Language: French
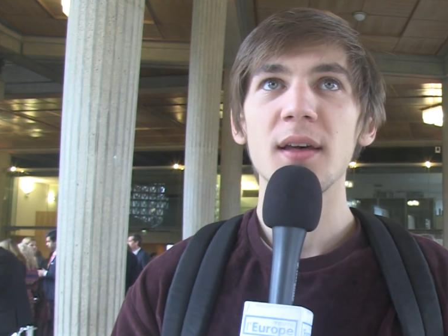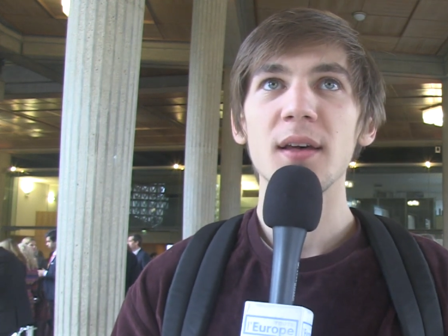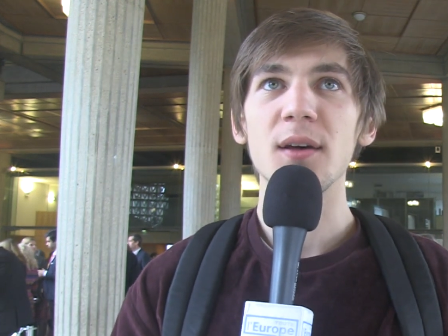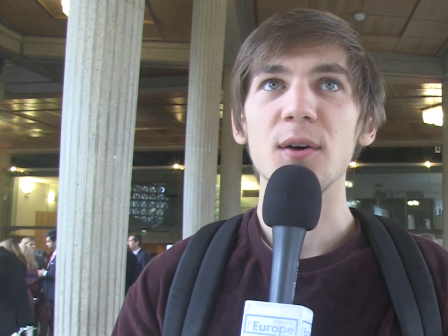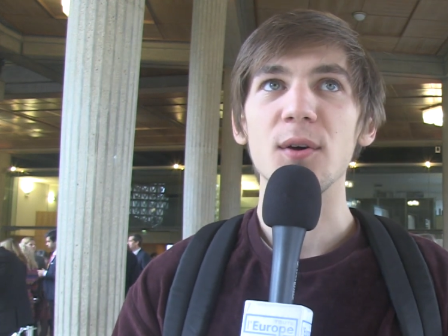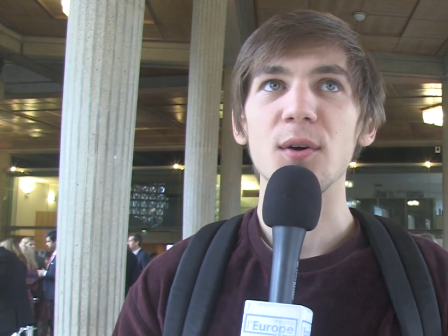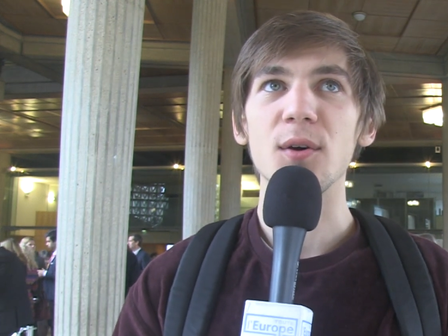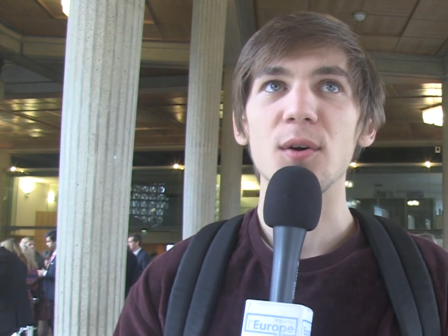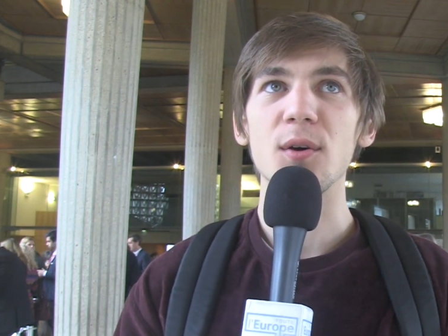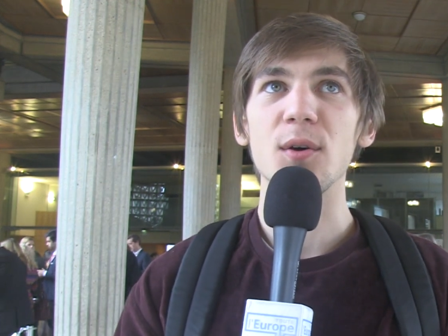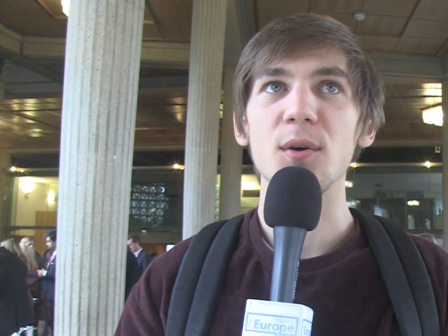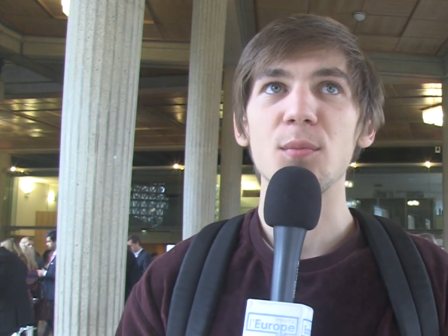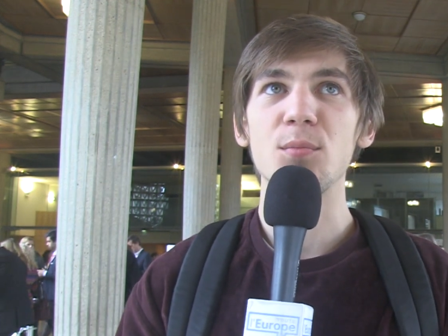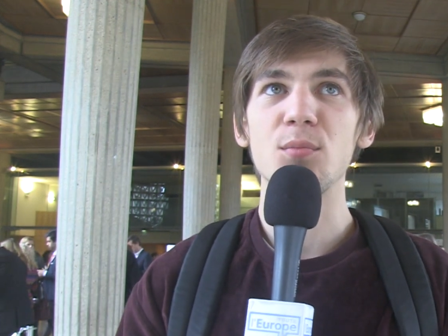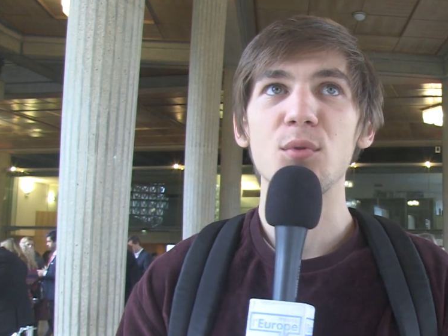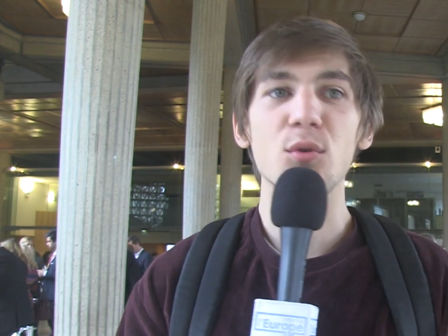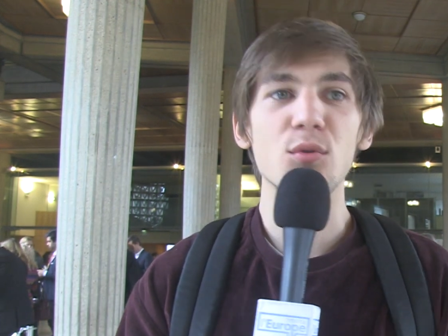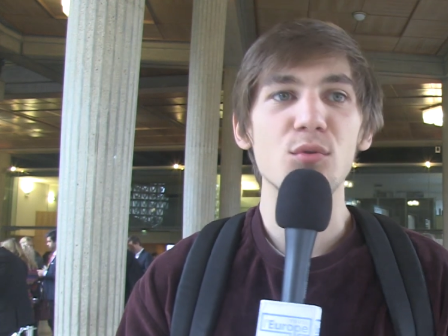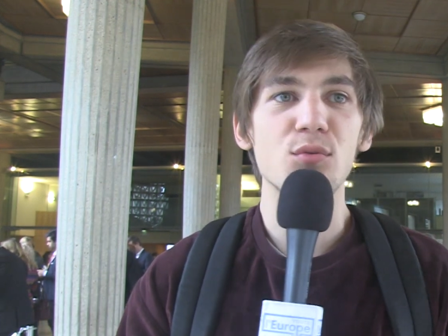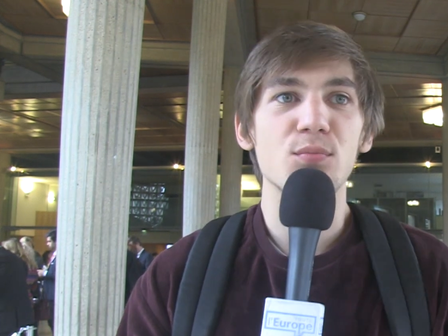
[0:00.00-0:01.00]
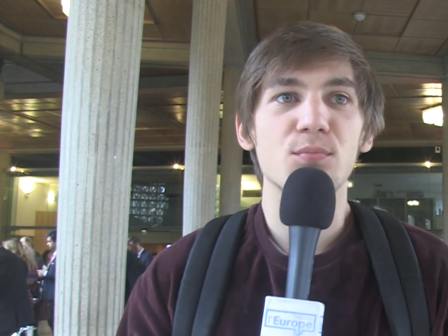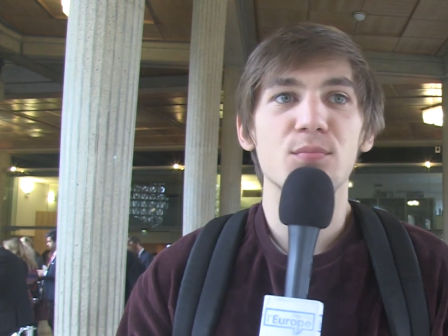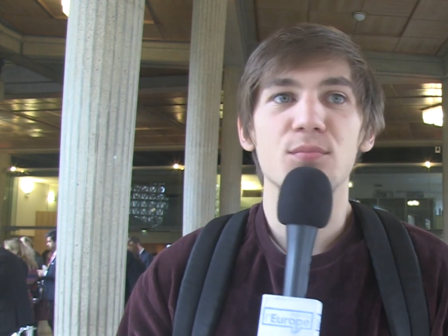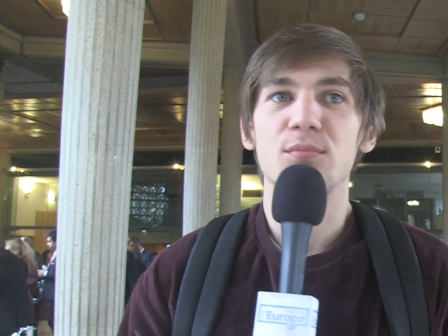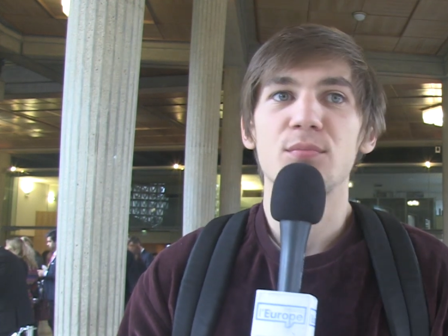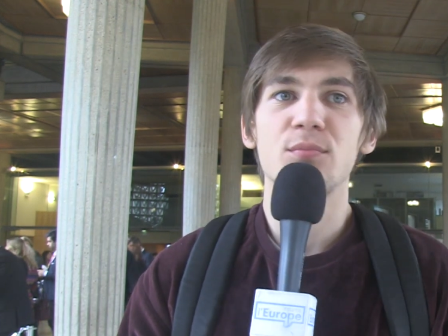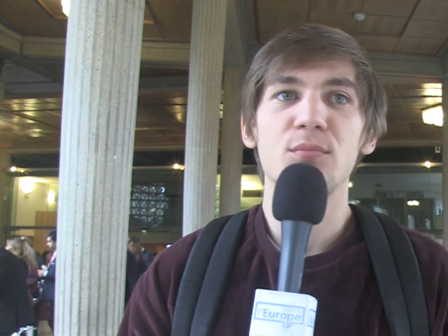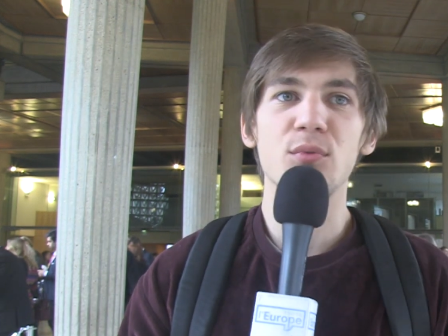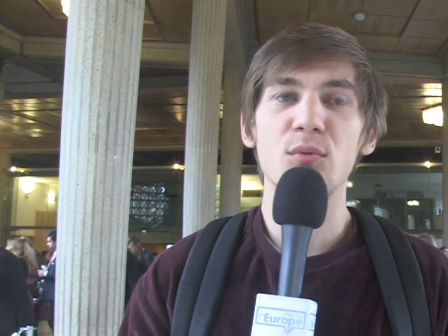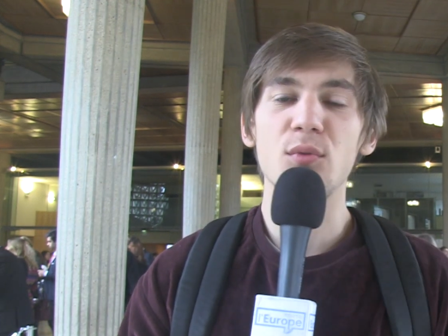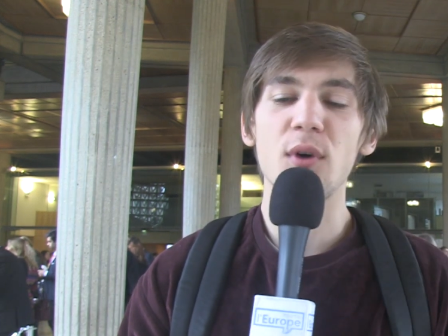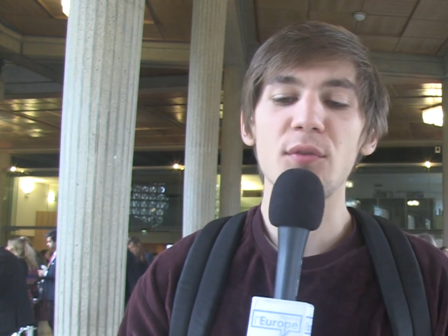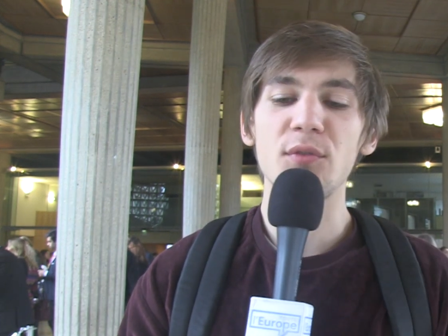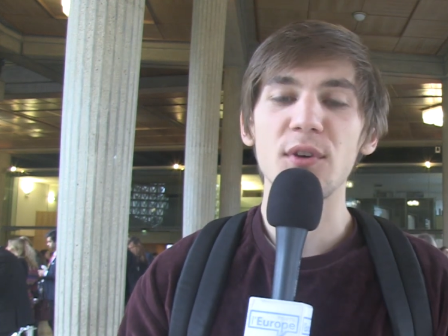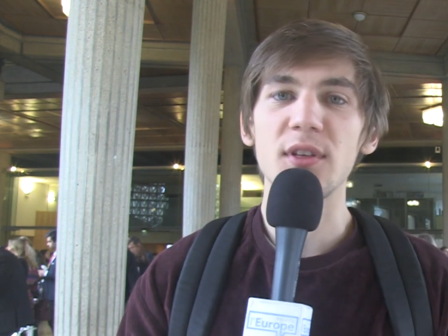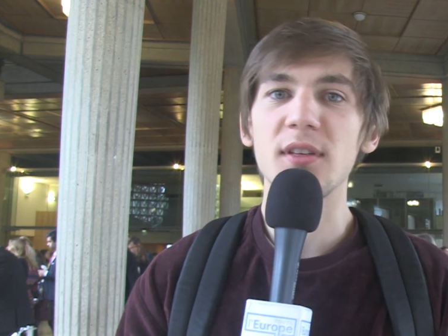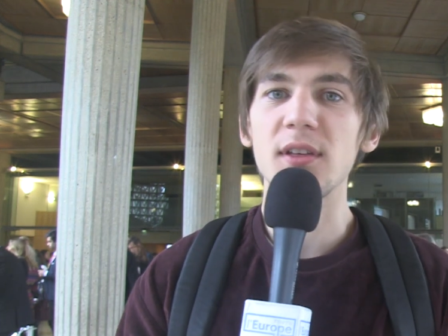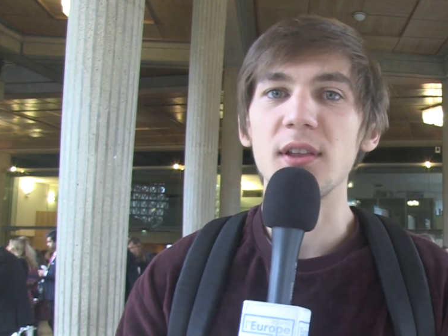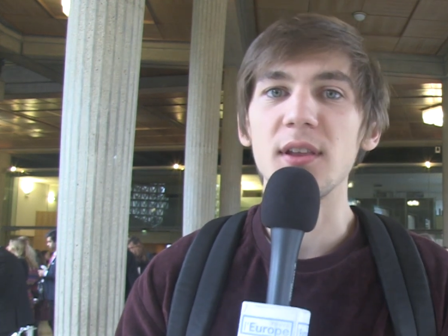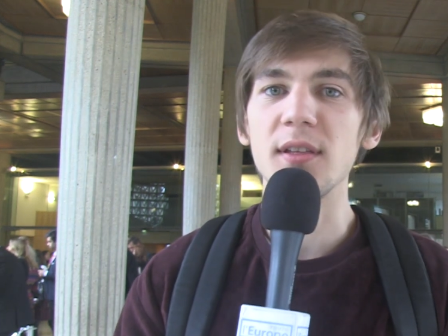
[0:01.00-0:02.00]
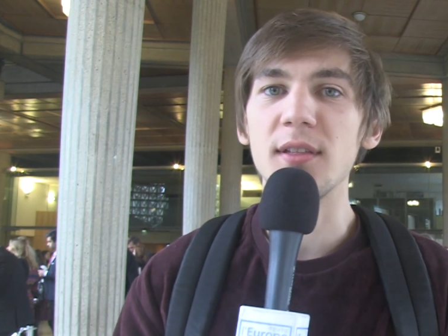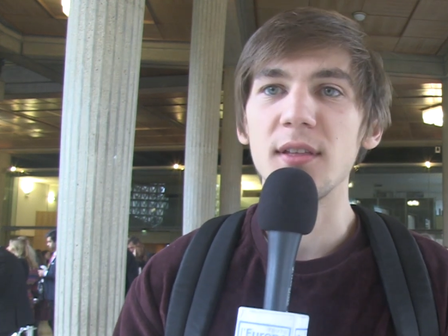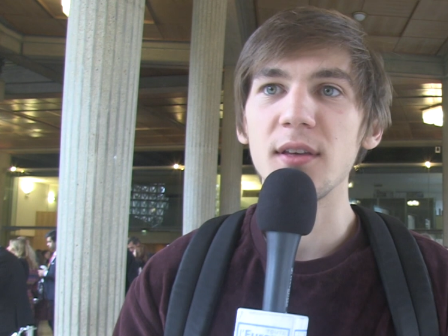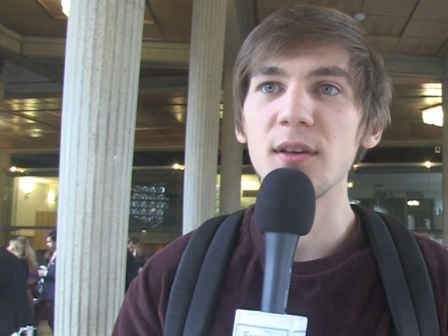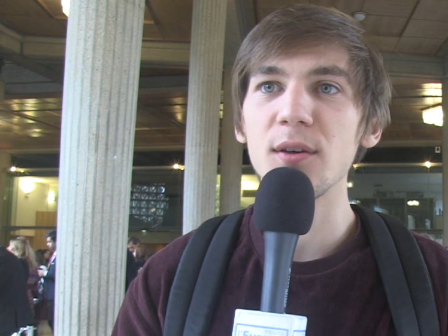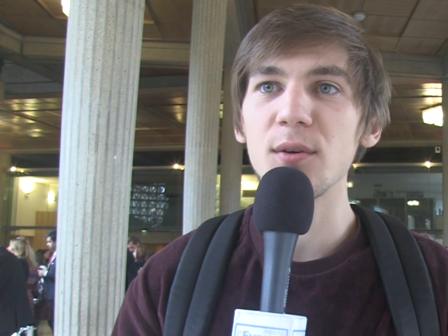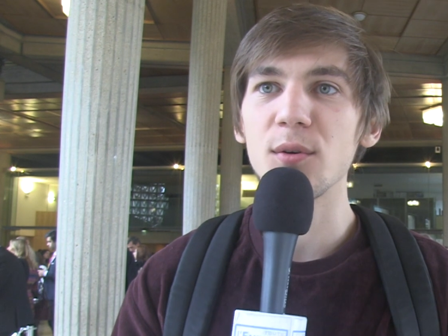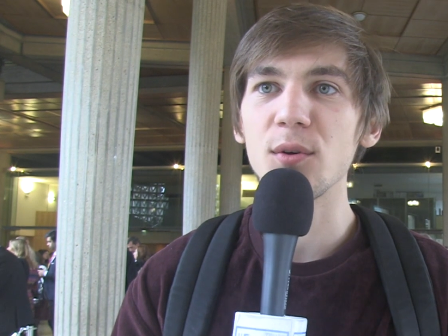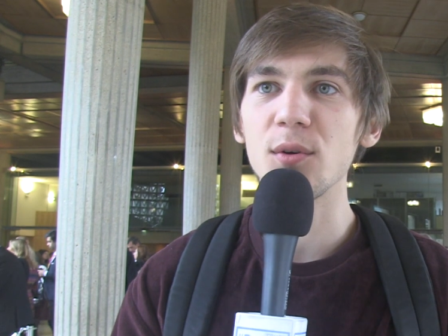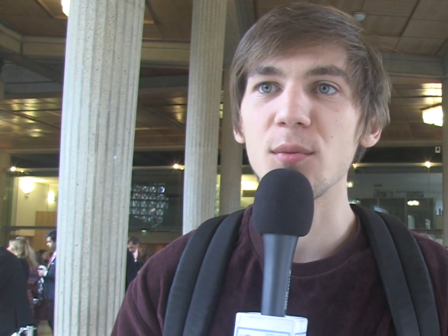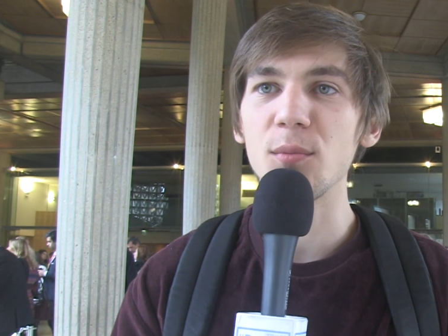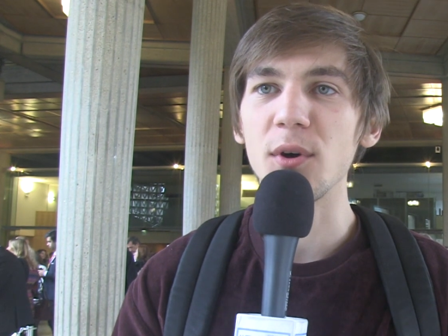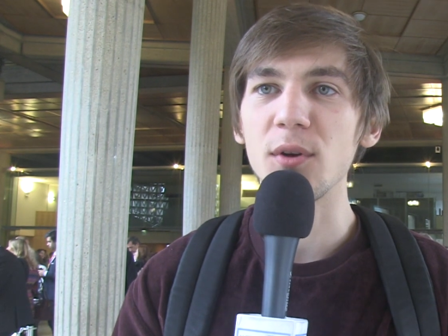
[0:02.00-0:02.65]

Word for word: Euh, pour pouvoir faciliter euh,